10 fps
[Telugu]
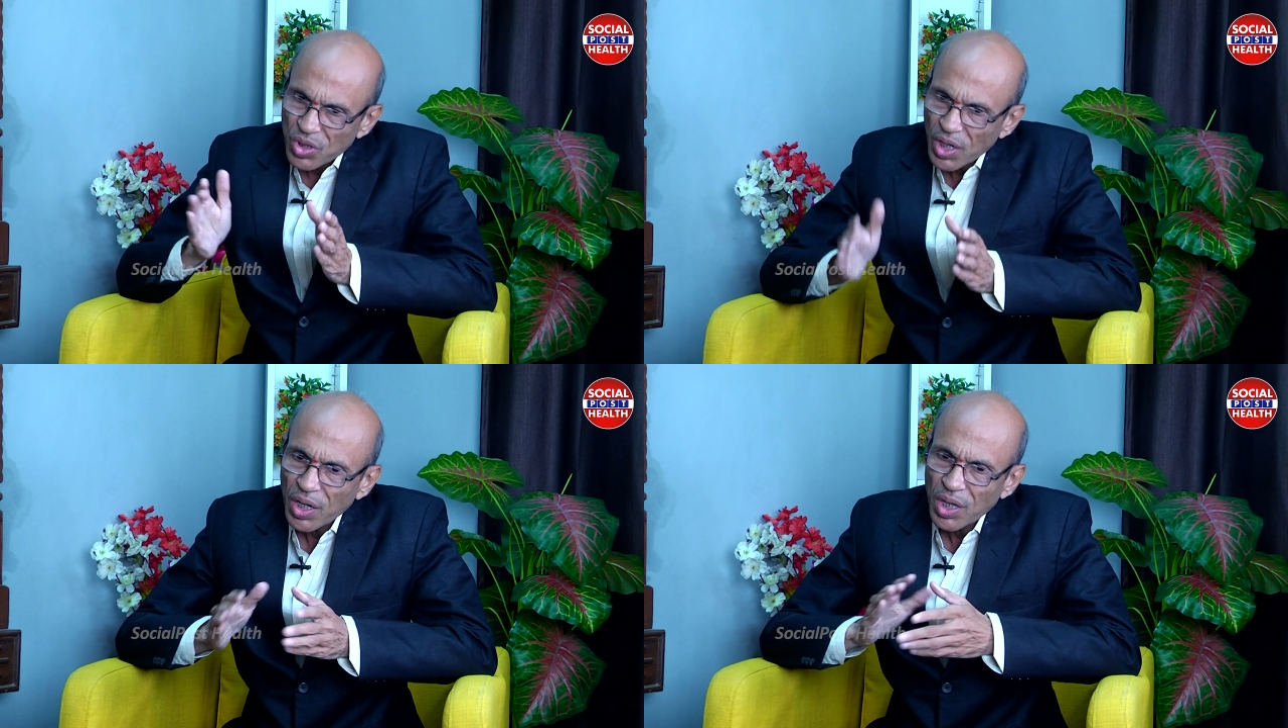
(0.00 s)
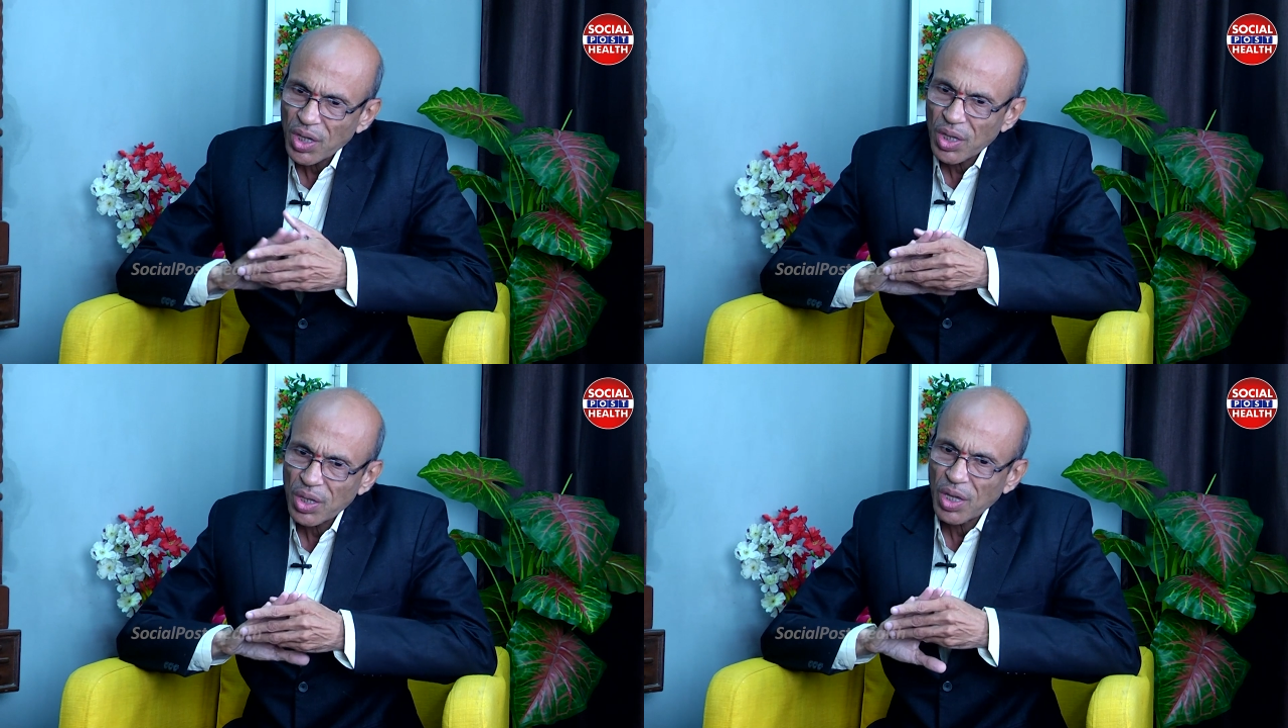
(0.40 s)
దీనికి
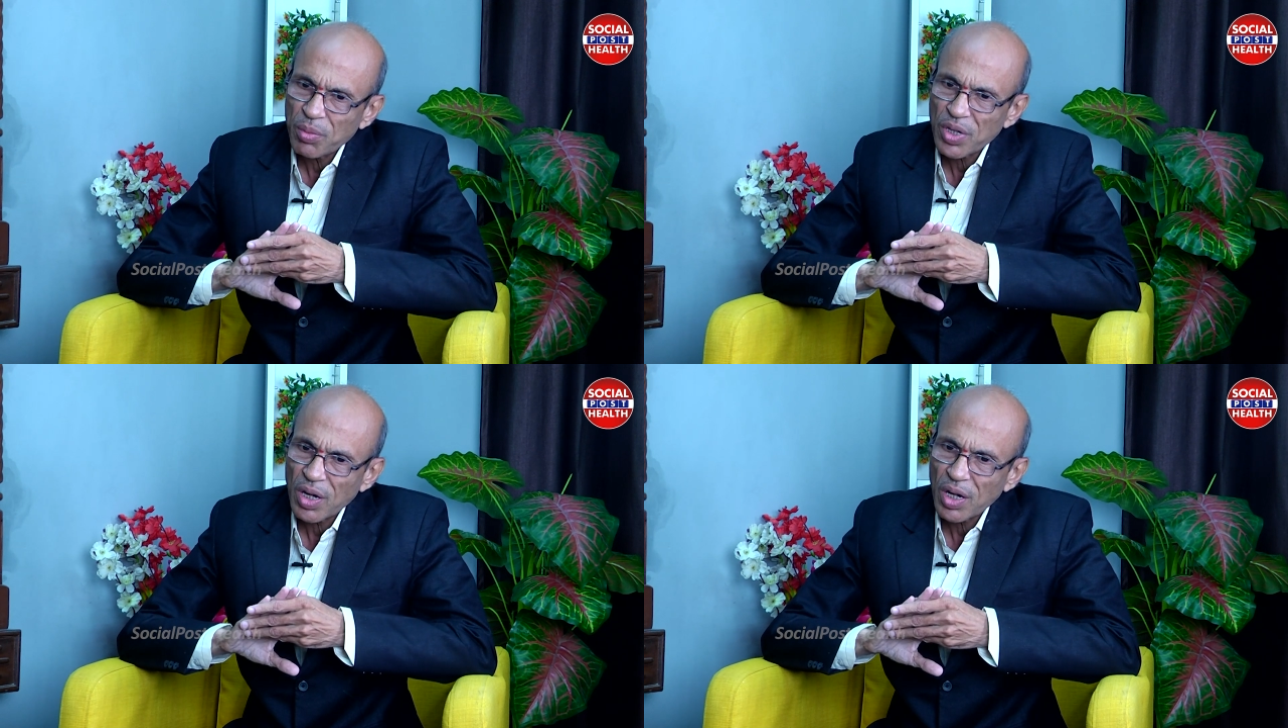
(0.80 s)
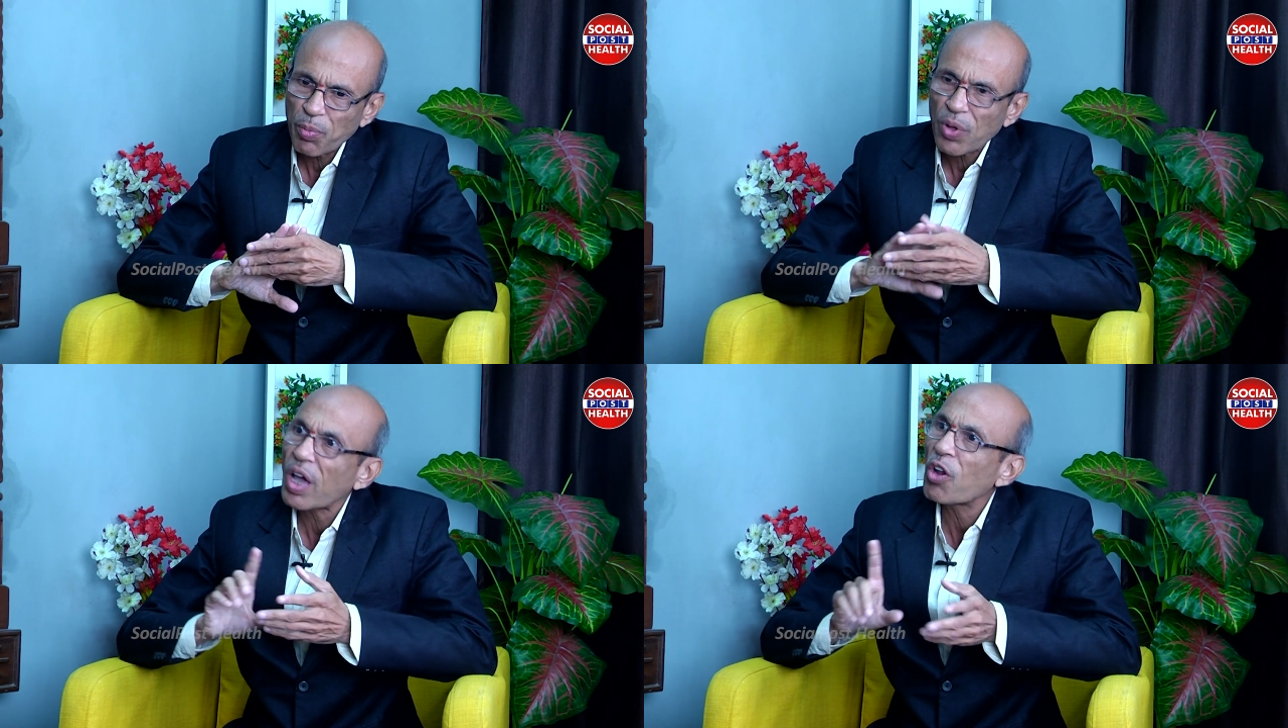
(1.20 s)
ఏం చేయాలంటే
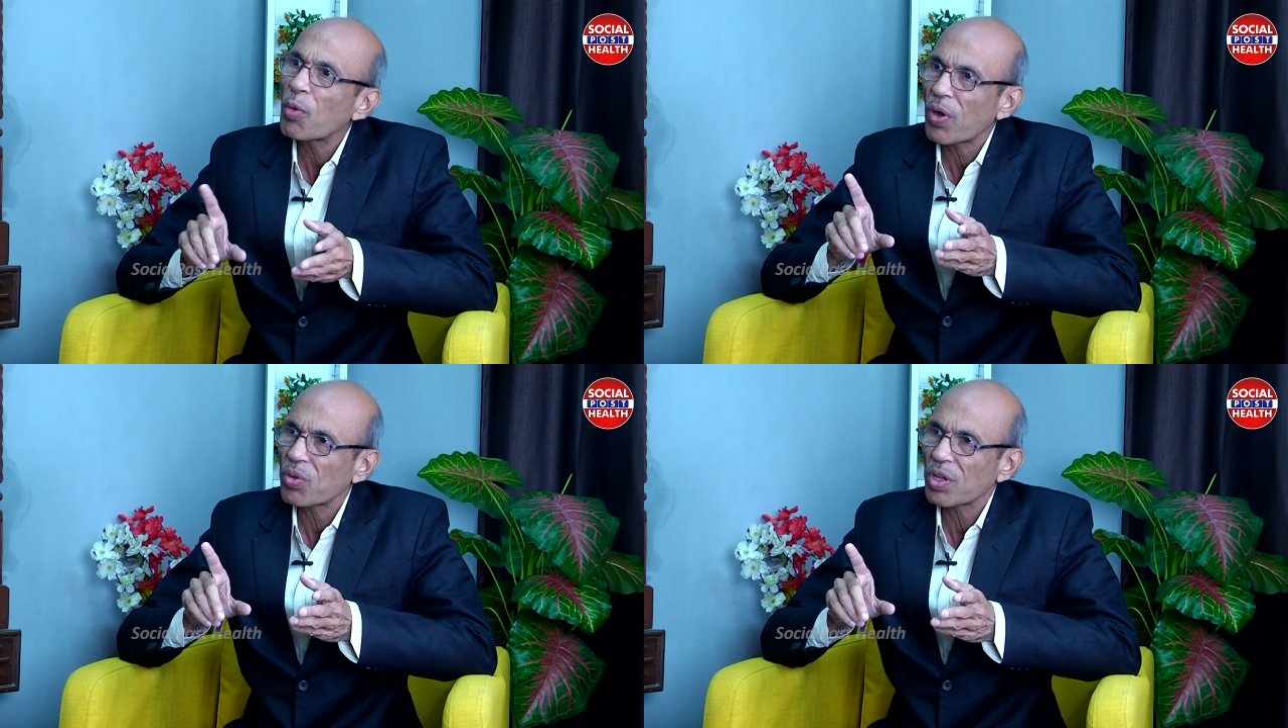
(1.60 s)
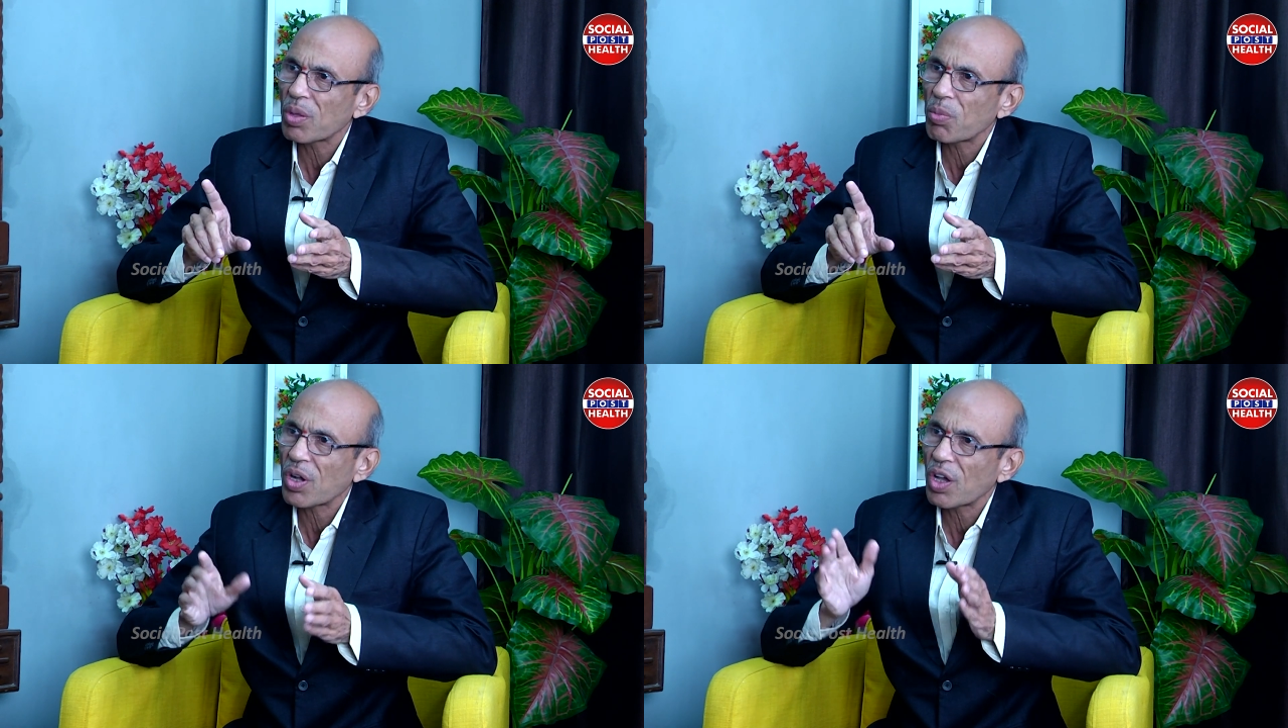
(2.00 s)
ఇప్పుడు కరివేపాకు ఉంది
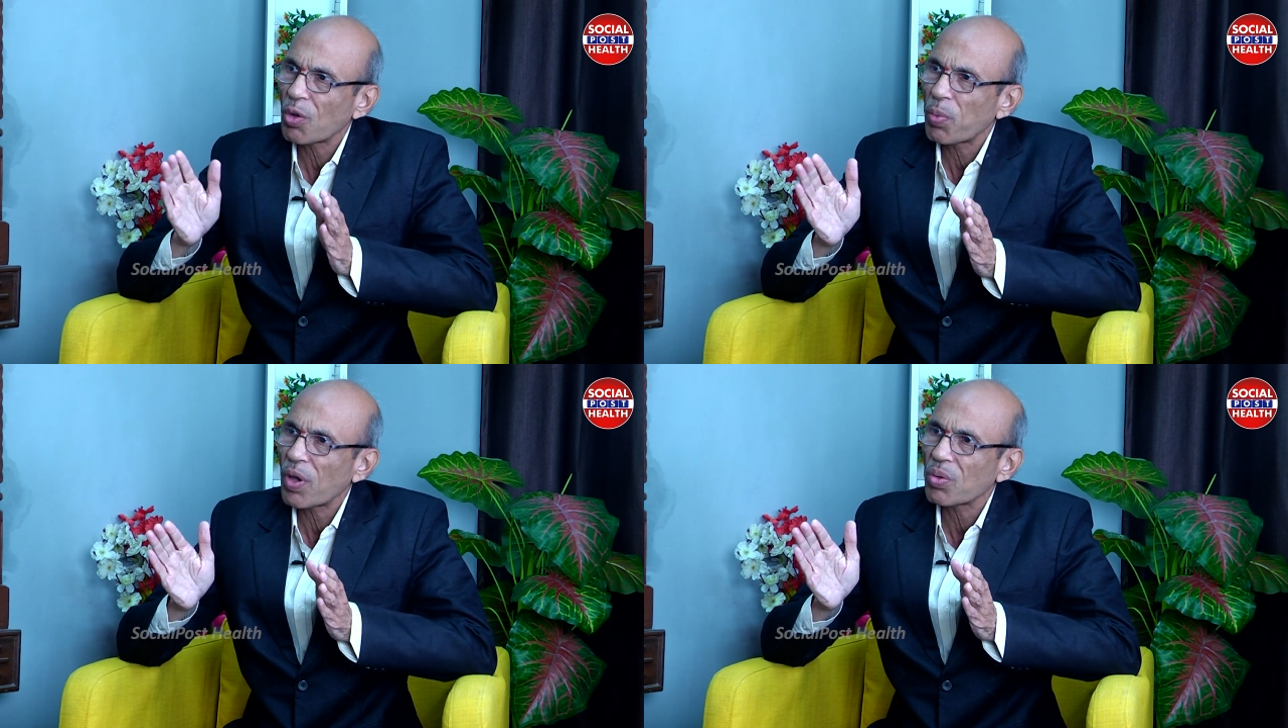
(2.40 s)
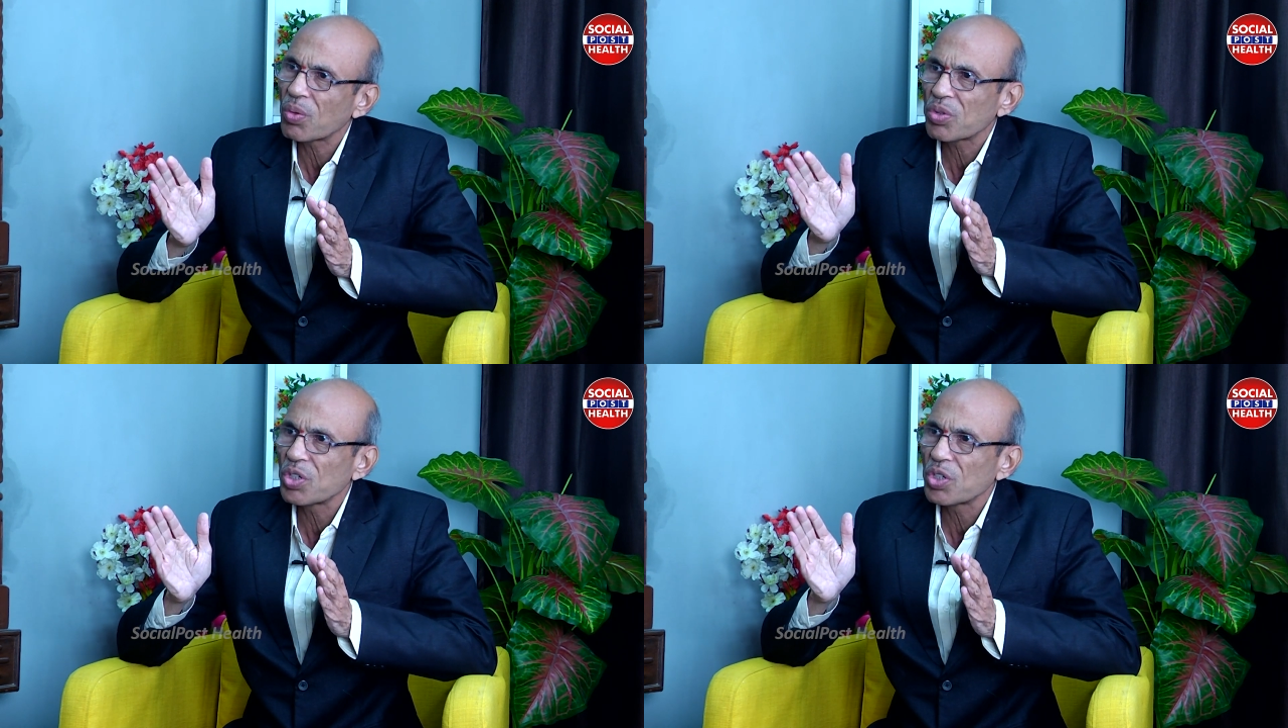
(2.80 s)
కదమ్మా కరివేపాకును